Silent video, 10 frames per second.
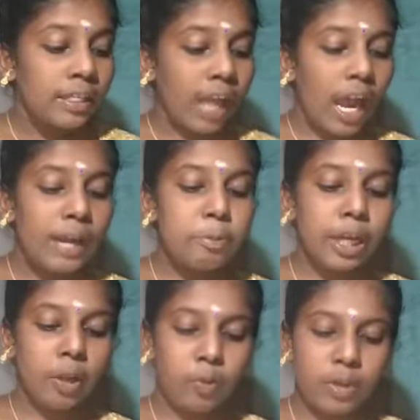
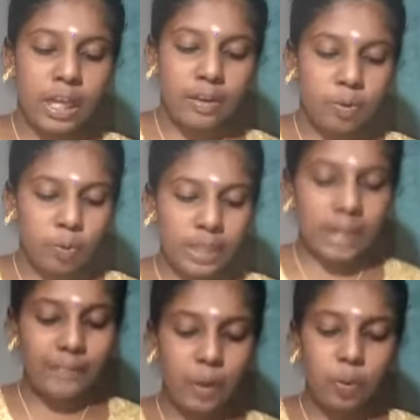தாய்மொழி உயர்
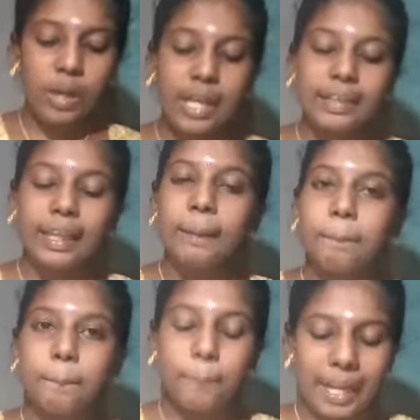உயர்வை உன்னதத்தை
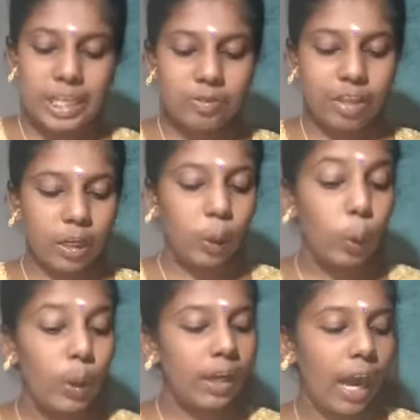பேசுவதற்கு
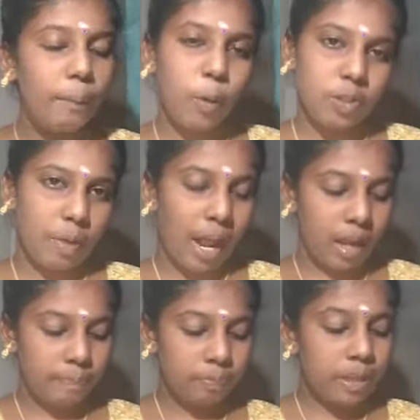ஒரு நாள் போதுமா
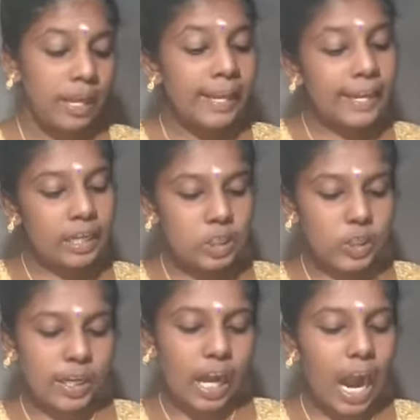
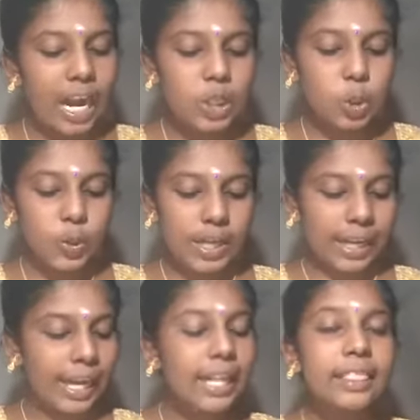இன்றைய கால
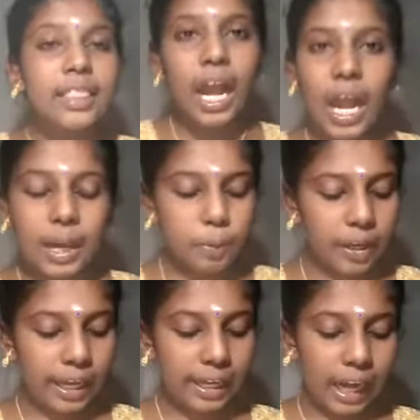சூழ்நிலையில்
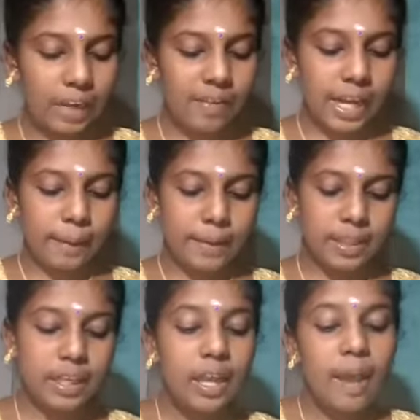தாய்மொழியில் கல்வி
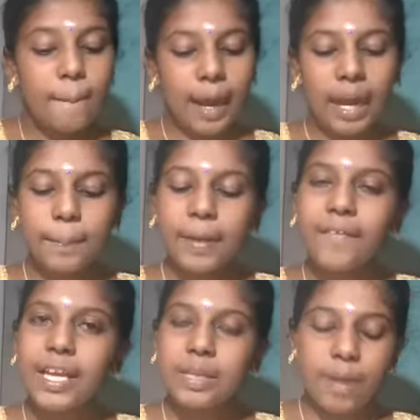என்பது
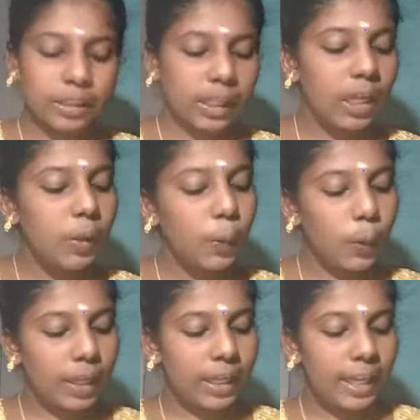பழமைவாதமாக
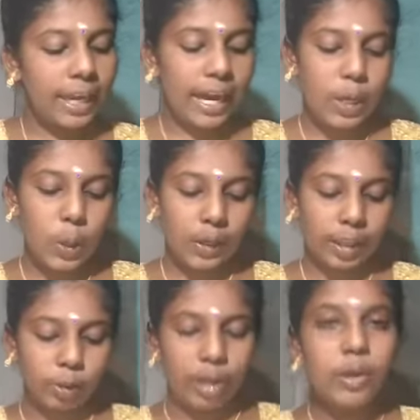குறுகிய
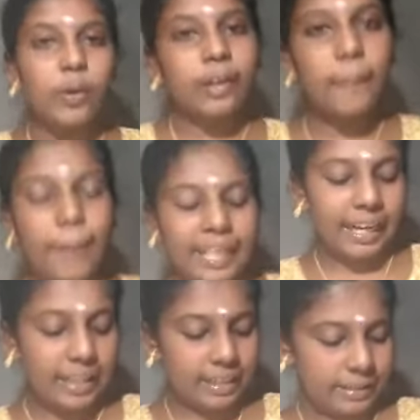கண்ணோட்டத்துடன்
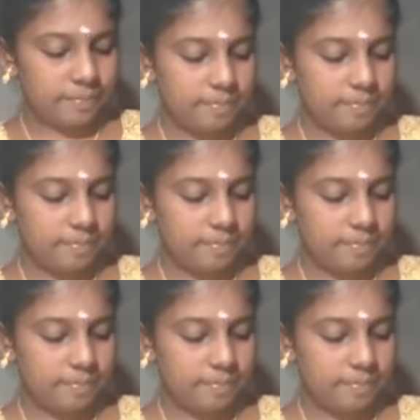நோக்கப்படுகிறது